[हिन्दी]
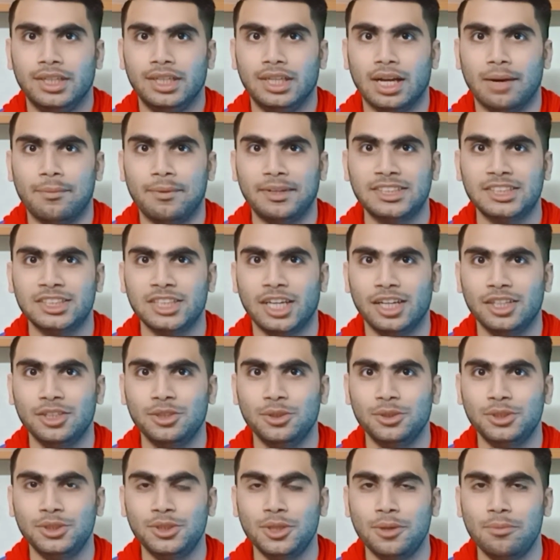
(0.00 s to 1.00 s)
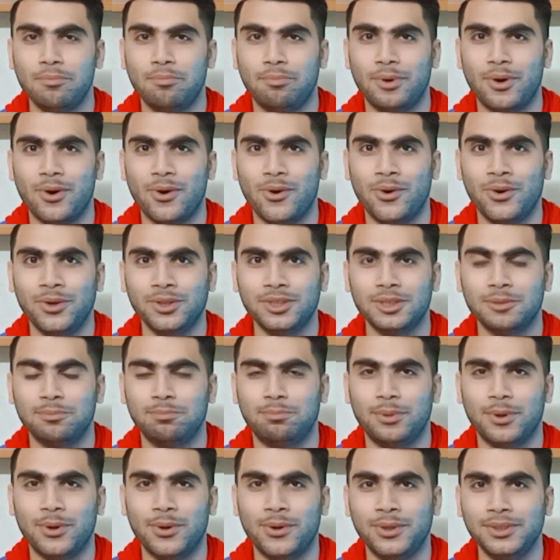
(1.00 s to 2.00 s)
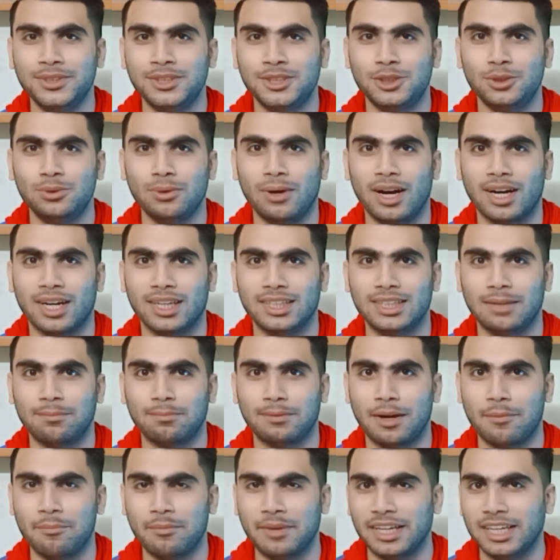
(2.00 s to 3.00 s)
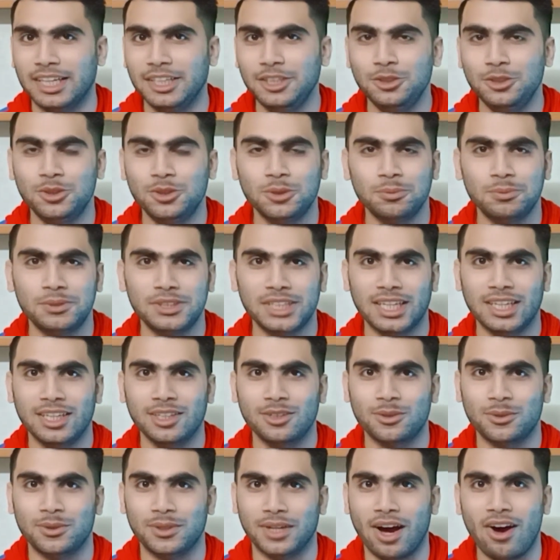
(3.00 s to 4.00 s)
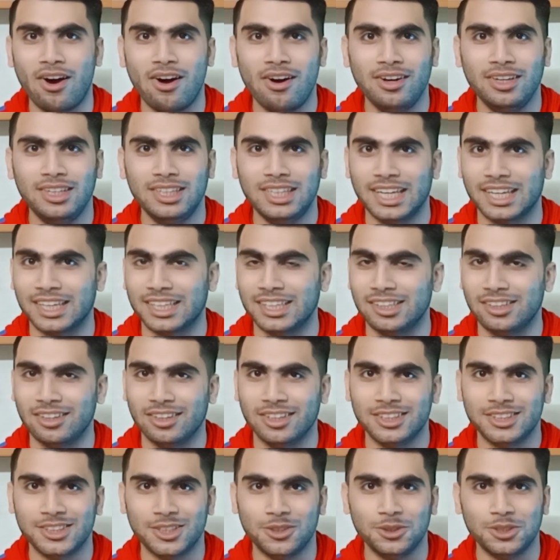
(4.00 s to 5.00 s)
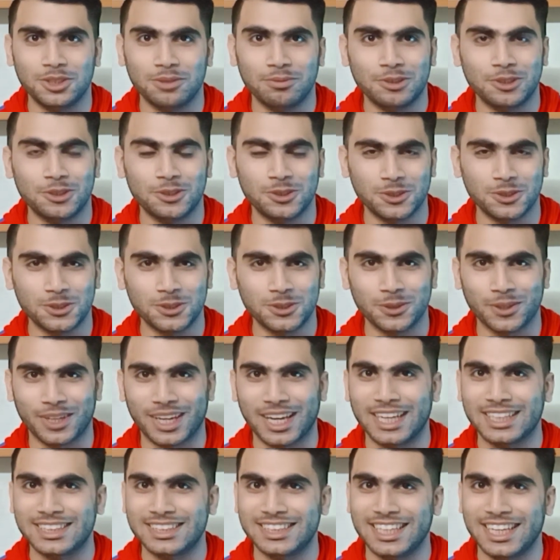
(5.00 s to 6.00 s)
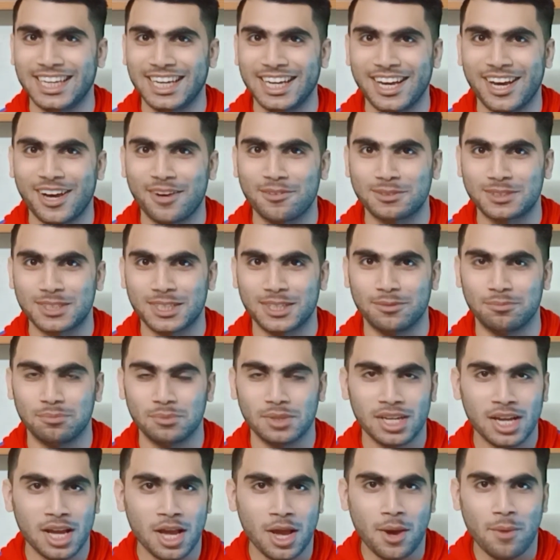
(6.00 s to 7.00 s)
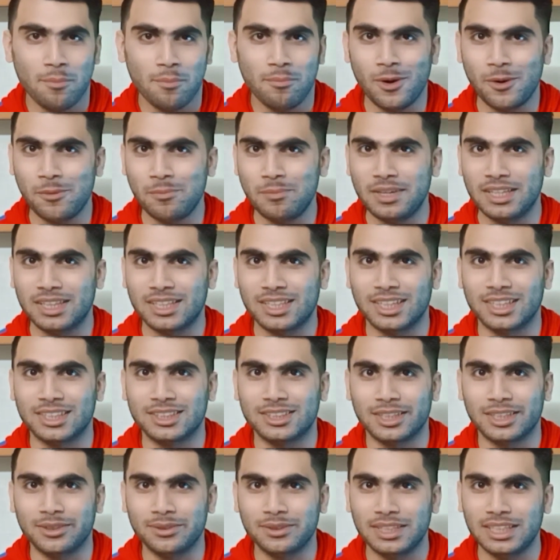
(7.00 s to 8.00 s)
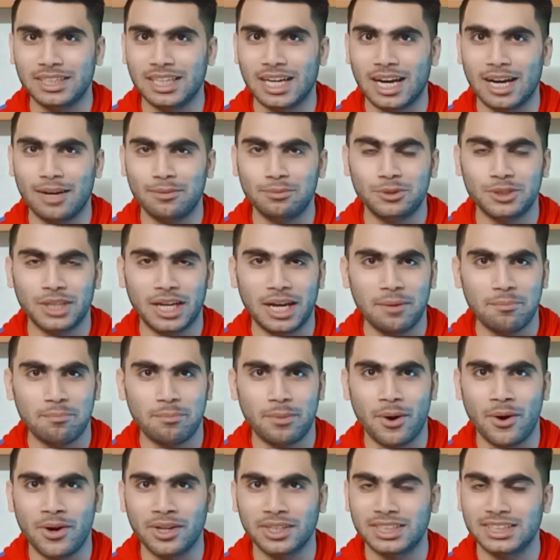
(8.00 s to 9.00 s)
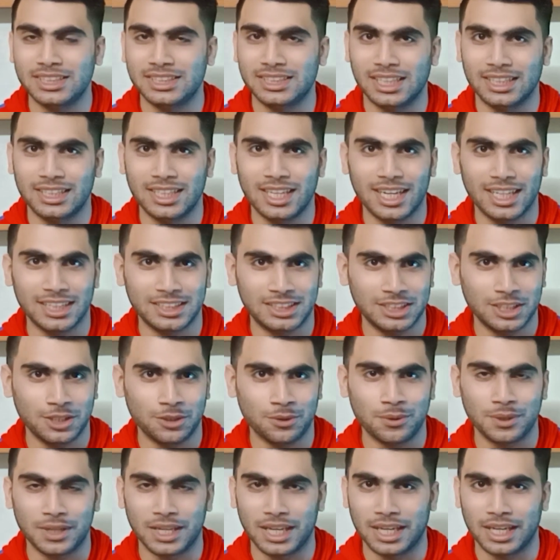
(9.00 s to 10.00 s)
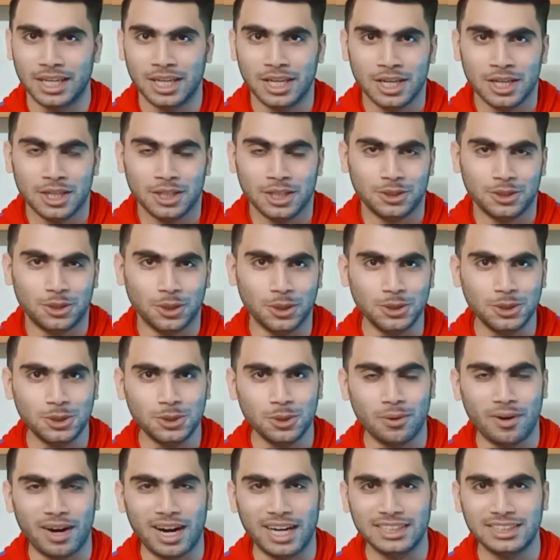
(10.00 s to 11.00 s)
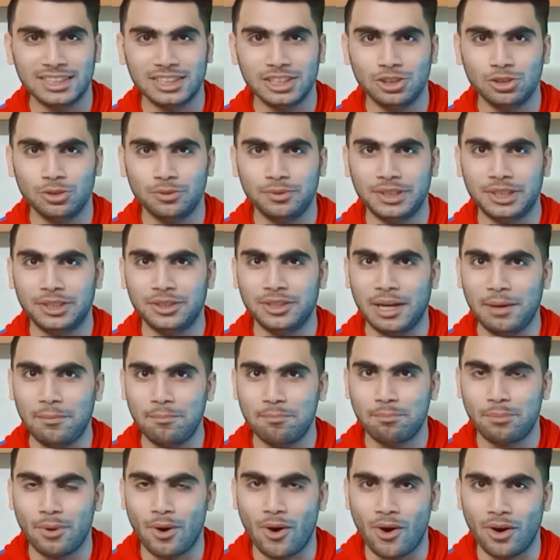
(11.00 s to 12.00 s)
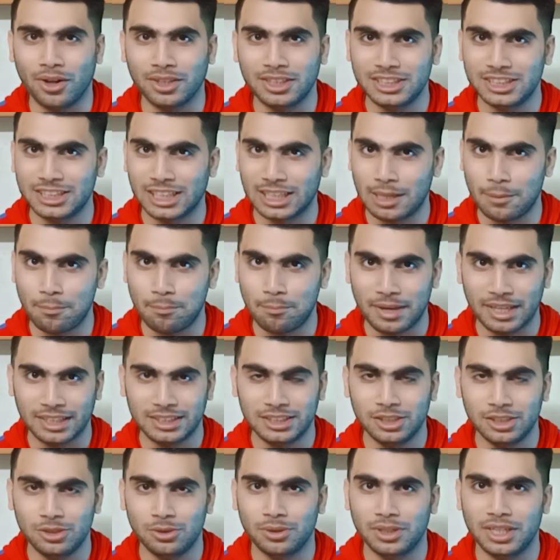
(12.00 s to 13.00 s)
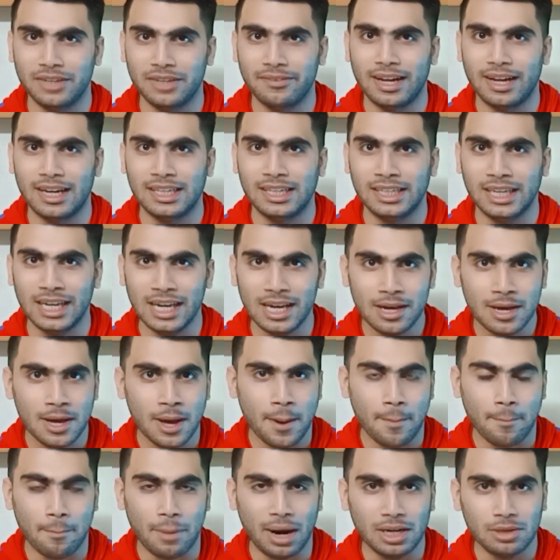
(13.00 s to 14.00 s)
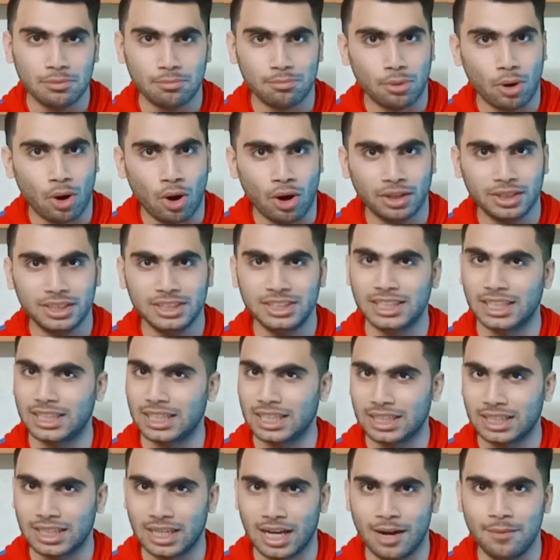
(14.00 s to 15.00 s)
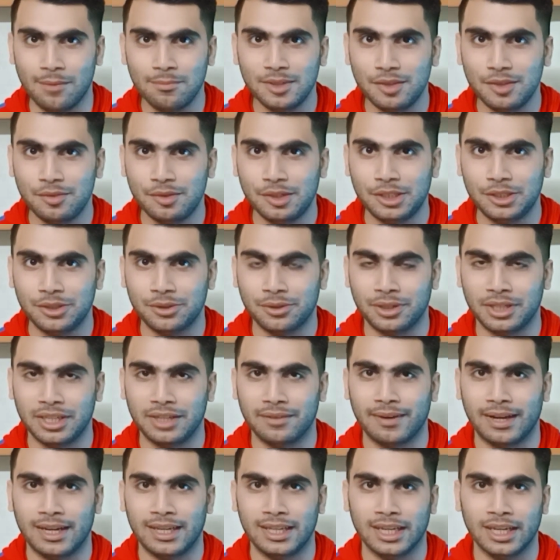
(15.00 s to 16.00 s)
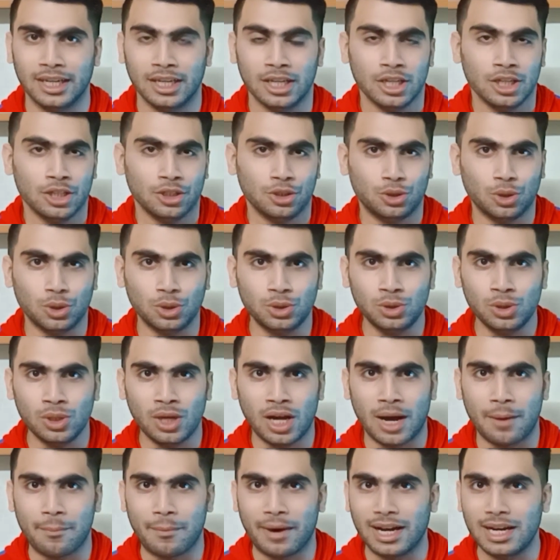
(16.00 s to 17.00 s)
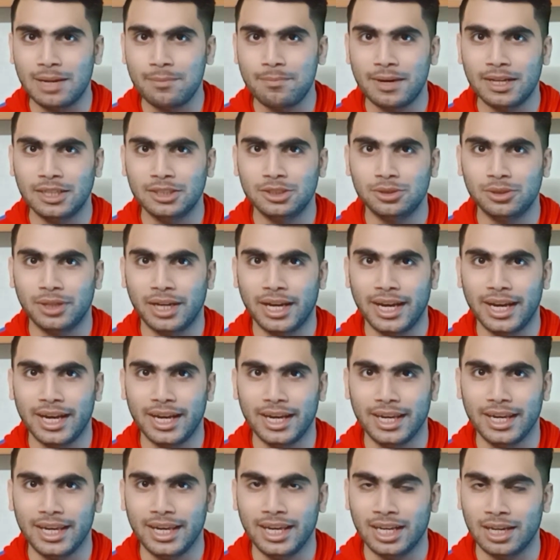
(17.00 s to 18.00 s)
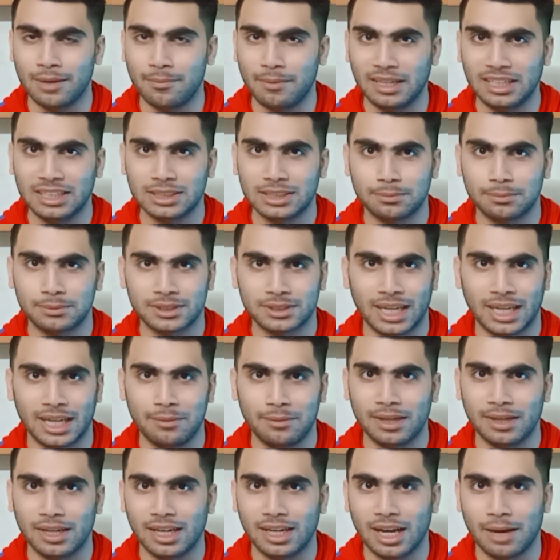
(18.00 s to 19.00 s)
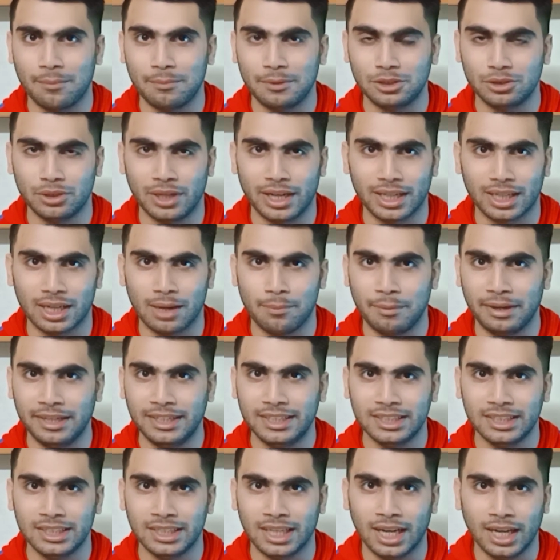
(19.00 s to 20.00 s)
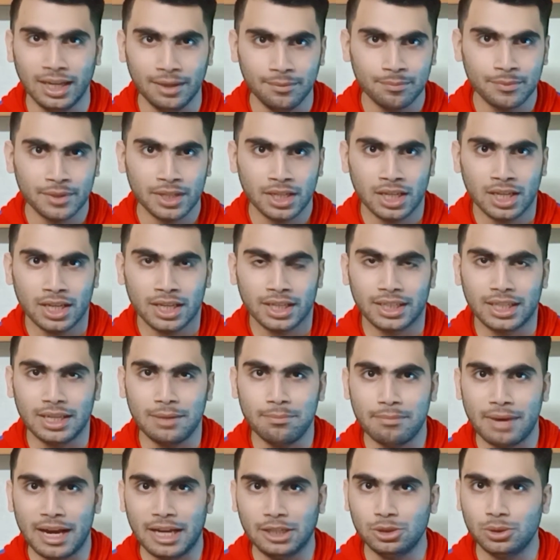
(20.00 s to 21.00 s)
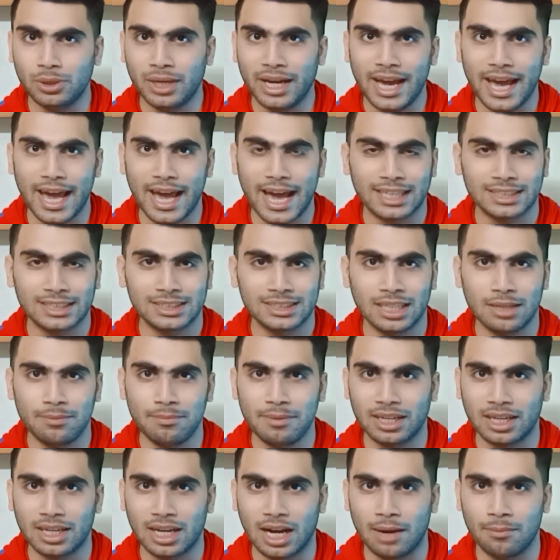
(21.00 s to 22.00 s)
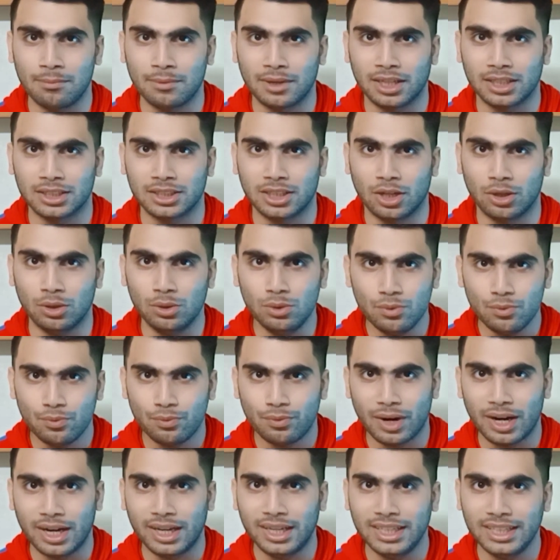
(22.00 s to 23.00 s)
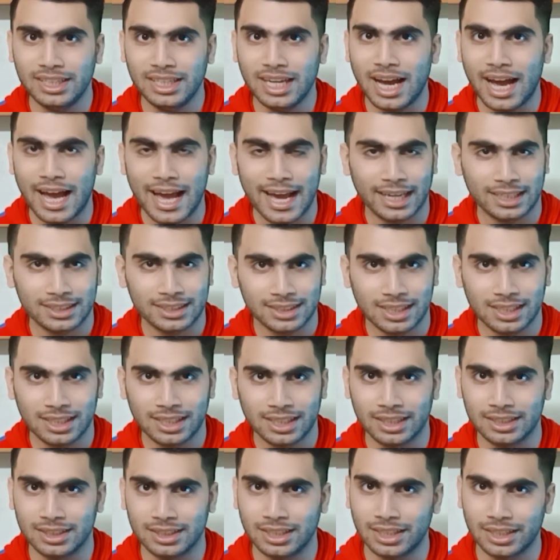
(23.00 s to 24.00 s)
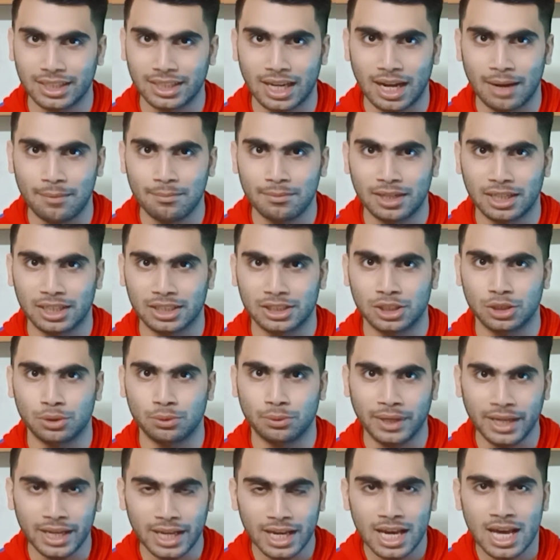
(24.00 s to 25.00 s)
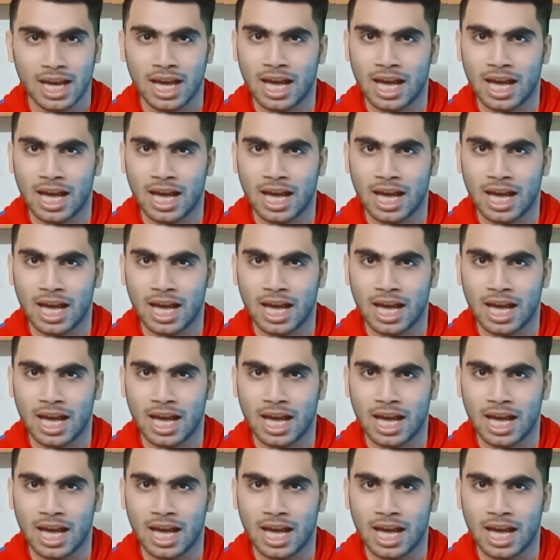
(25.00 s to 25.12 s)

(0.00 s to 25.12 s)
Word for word: नमस्कार दोस्तों बहुत बहुत स्वागत है आपका मेरे YouTube चैनल कुनाल टेक्निकल सोल्यूशन में तो दोस्तों कैसे हैं आप सब मैं उम्मीद करता हूं कि आप जो है बहुत ही ज़्यादा अच्छे होंगे दोस्तों आज की जो वीडियो है बहुत ही ज़्यादा बेसिक होने वाली है बट बहुत ही ज़्यादा काम की वीडियो होने वाली है दोस्तों हमारे पास जो है एक हमारे सब्सक्राइबर ने हमें जो है कमेंट किया कि मैं जो है एक्सेल में काम करता हूँ वर्ड या एक्सेल के अंदर काम करते हुए